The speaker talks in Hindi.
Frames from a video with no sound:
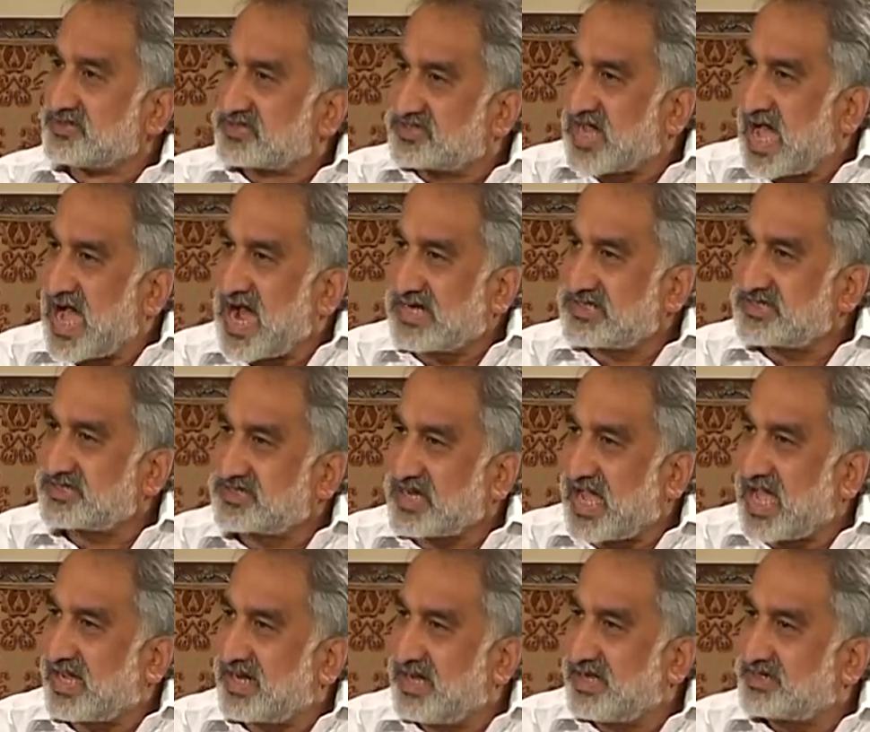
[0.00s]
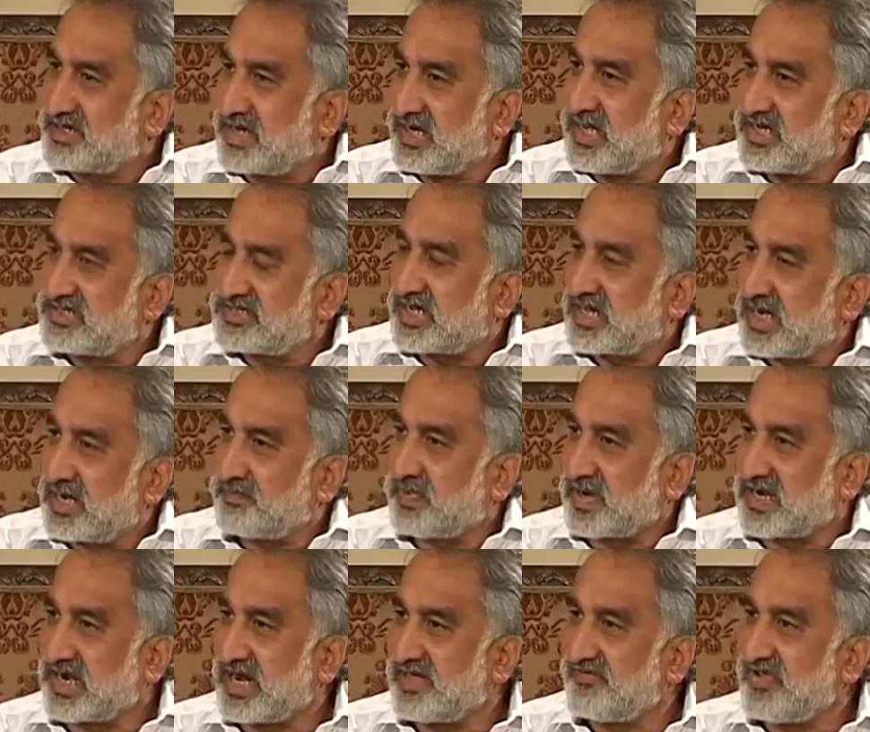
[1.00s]
साठ टारगेट किलर्स अगर
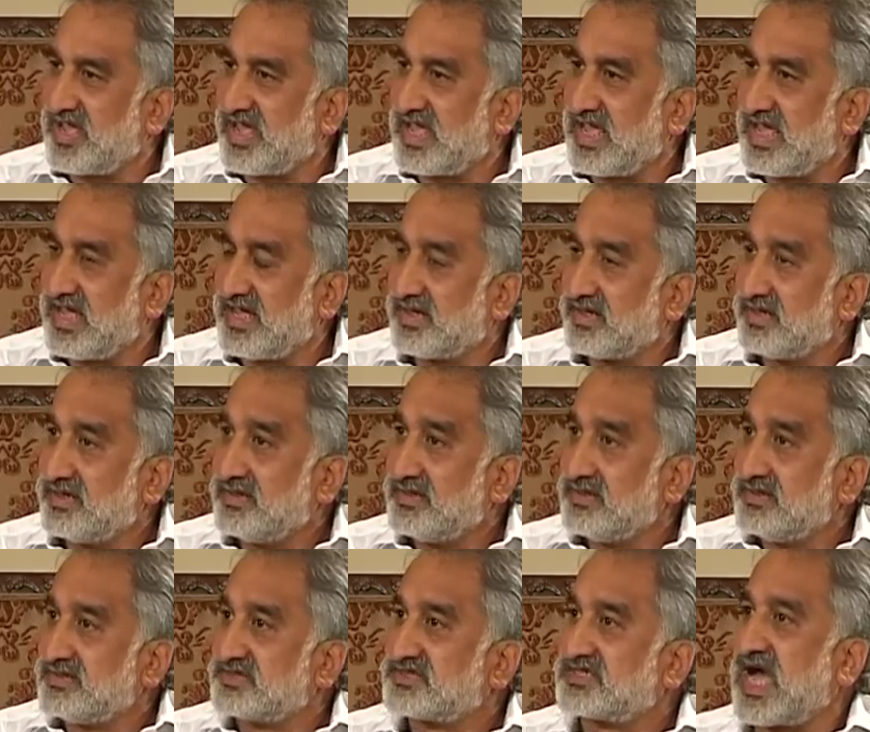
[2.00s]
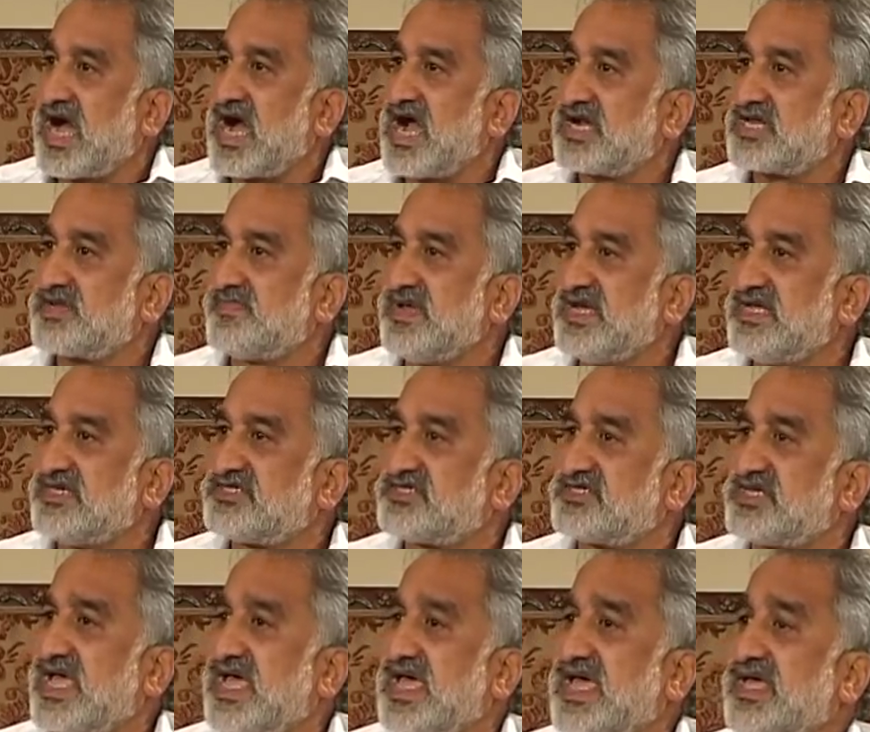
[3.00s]
पकड़े हुए हैं साठ में
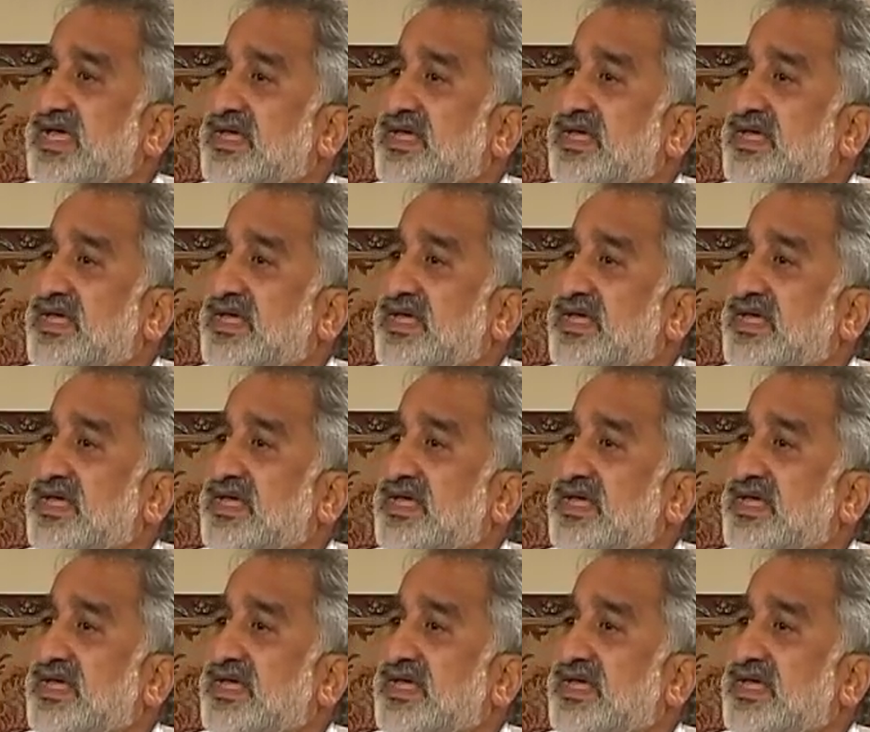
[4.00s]
से